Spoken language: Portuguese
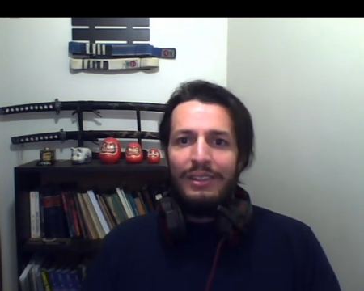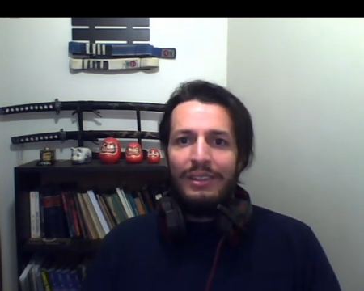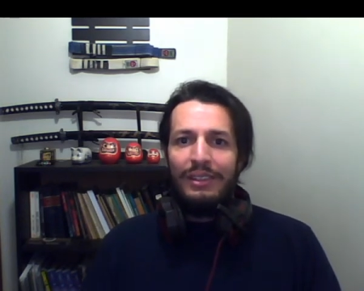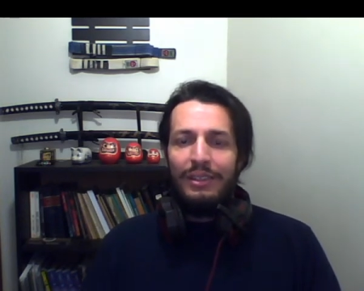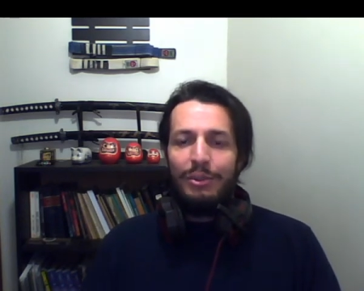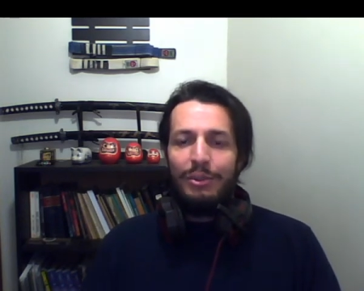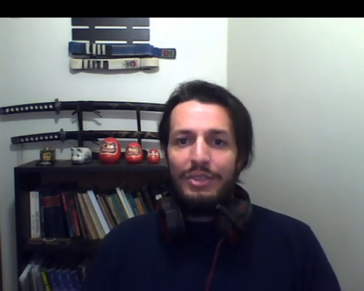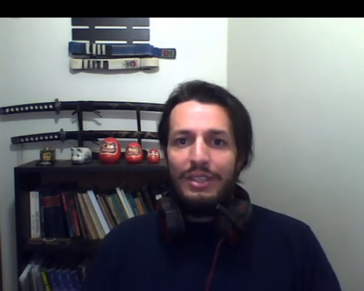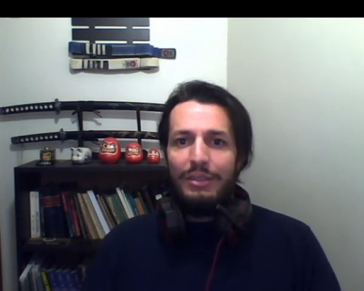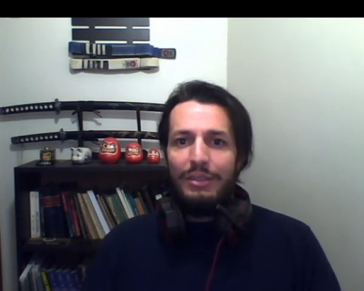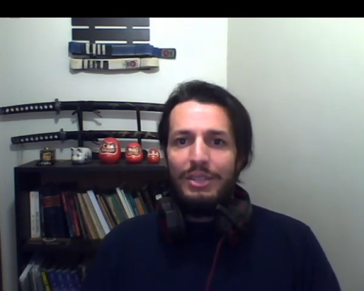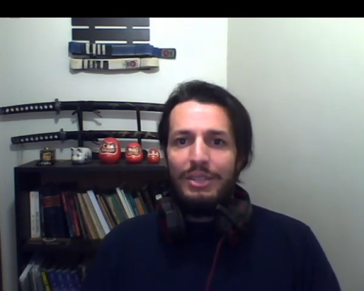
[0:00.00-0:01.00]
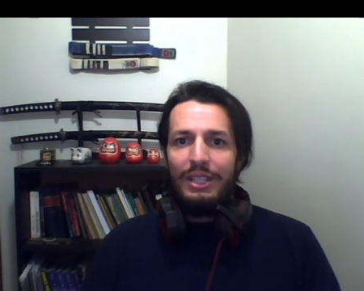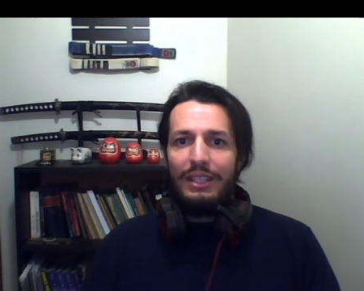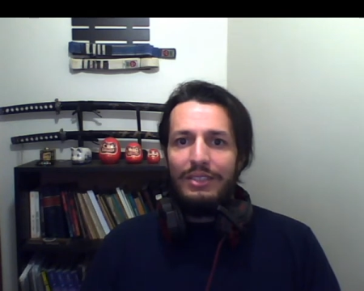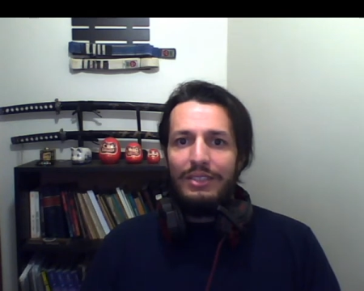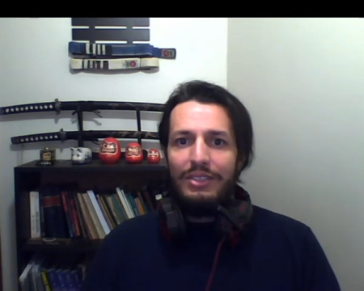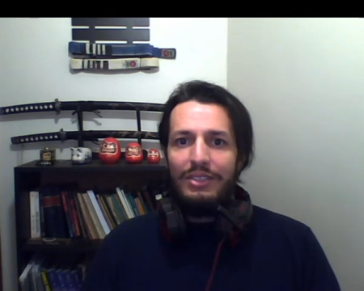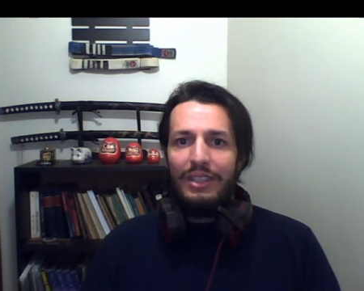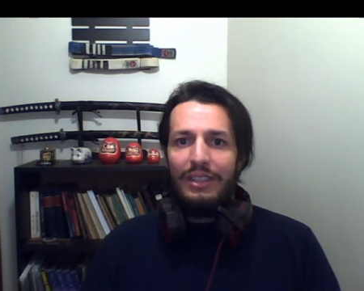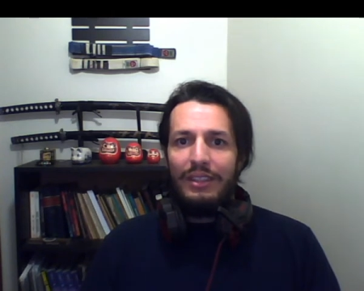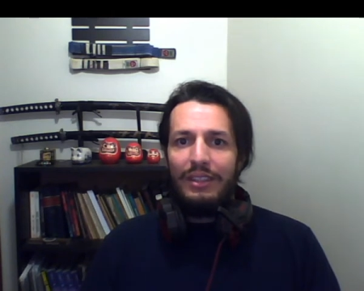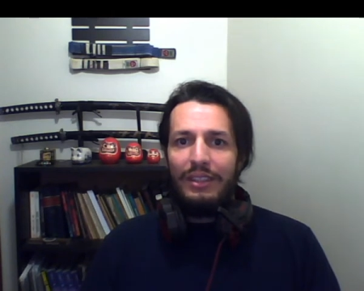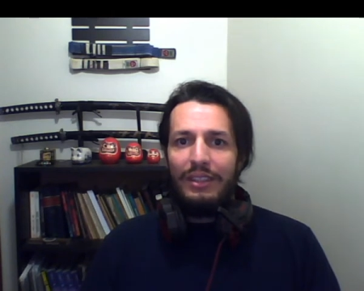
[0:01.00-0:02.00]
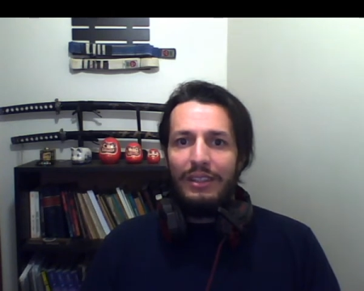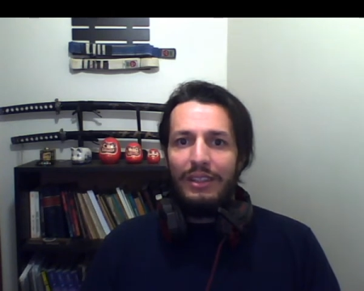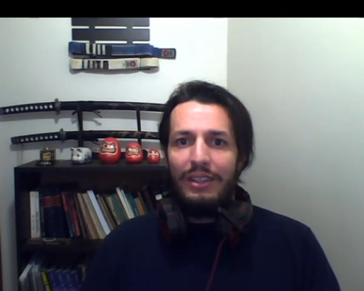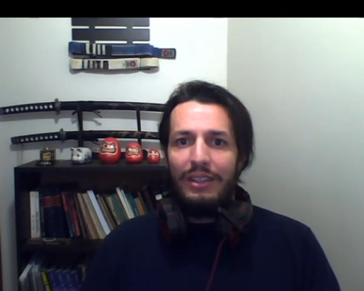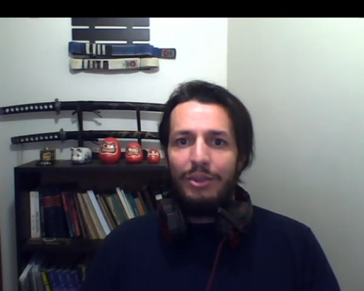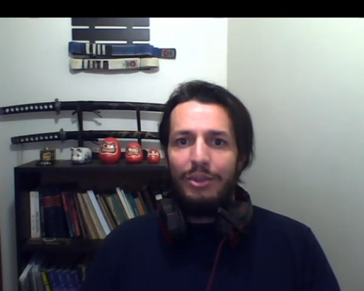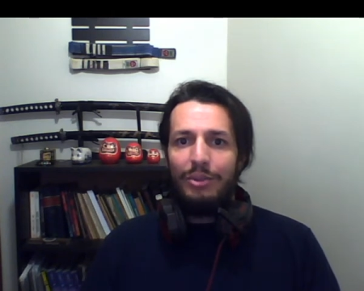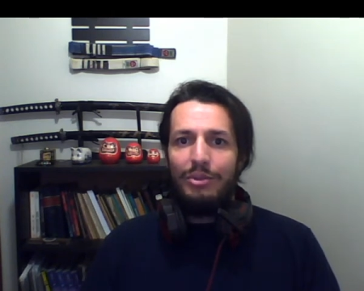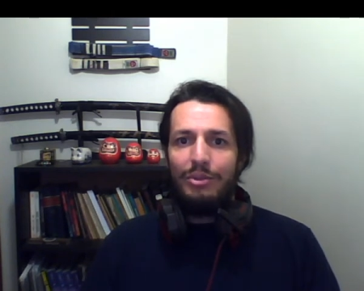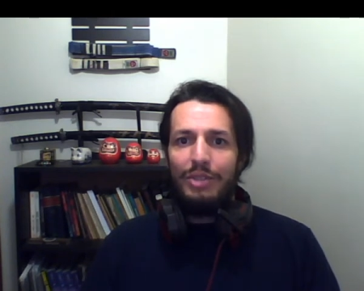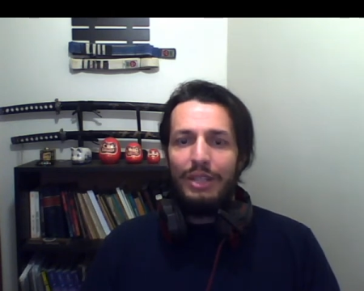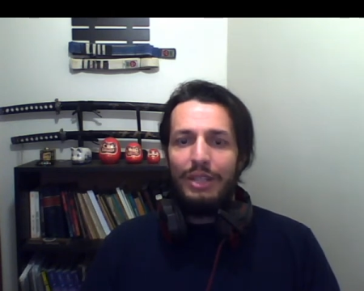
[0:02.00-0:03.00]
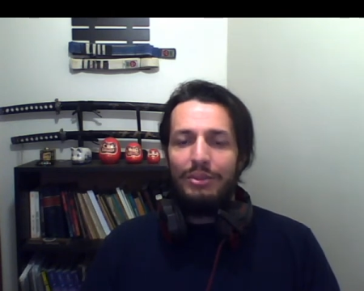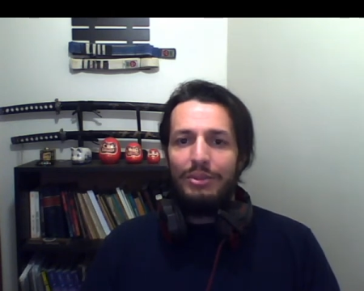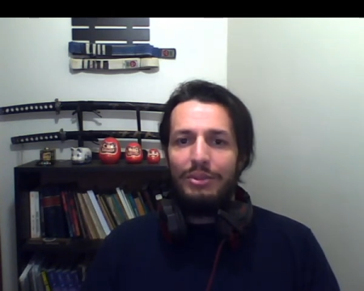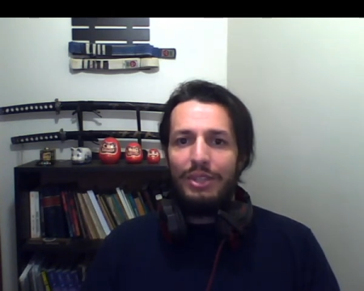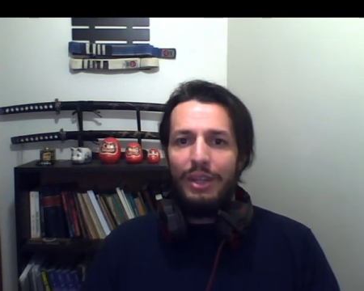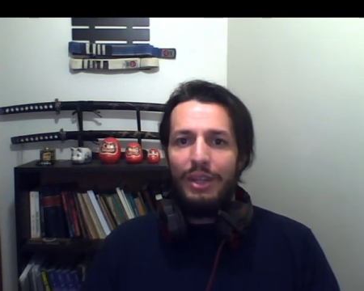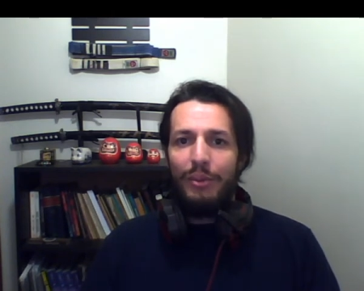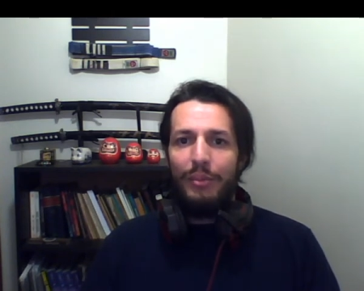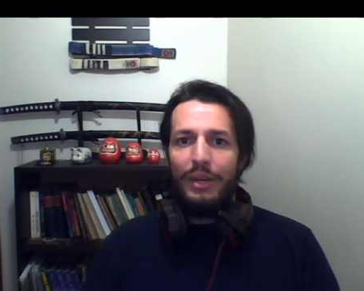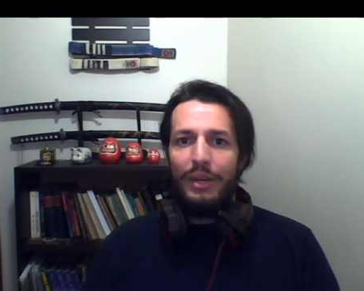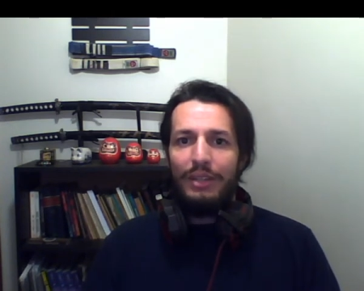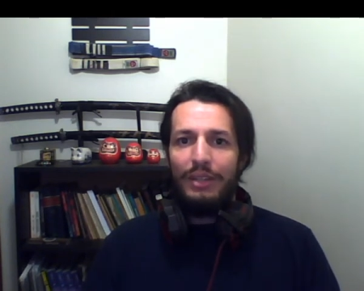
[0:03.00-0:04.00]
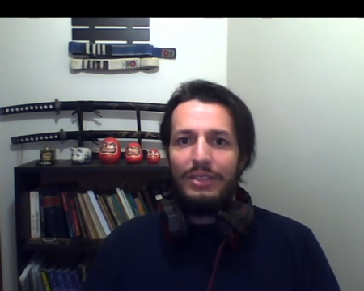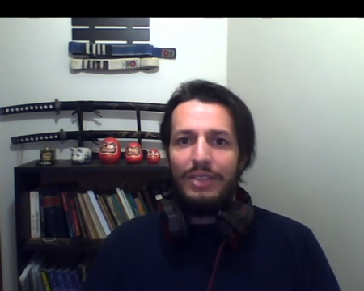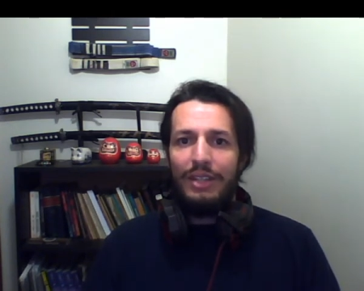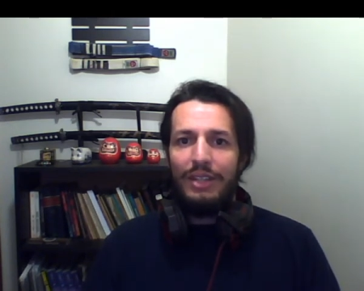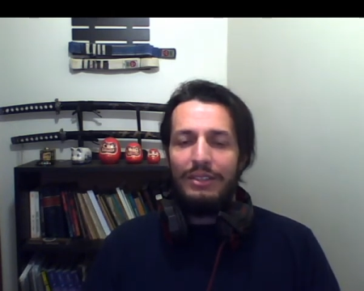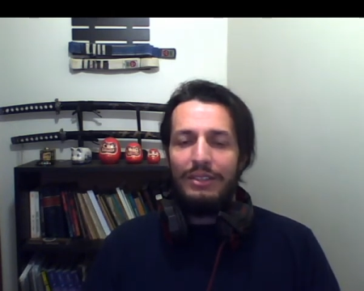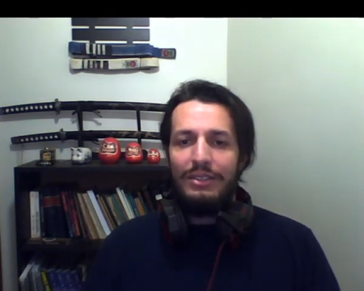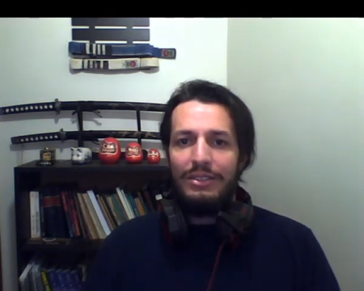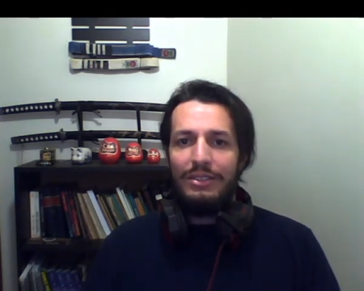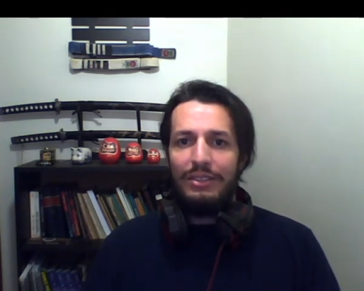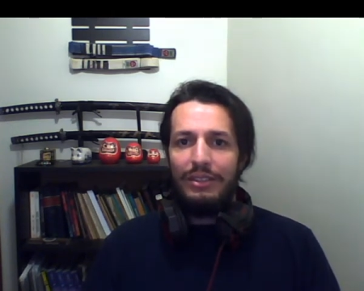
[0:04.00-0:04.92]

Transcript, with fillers: E eu gostaria também de agradecer a todos os alunos que têm acompanhado as aulas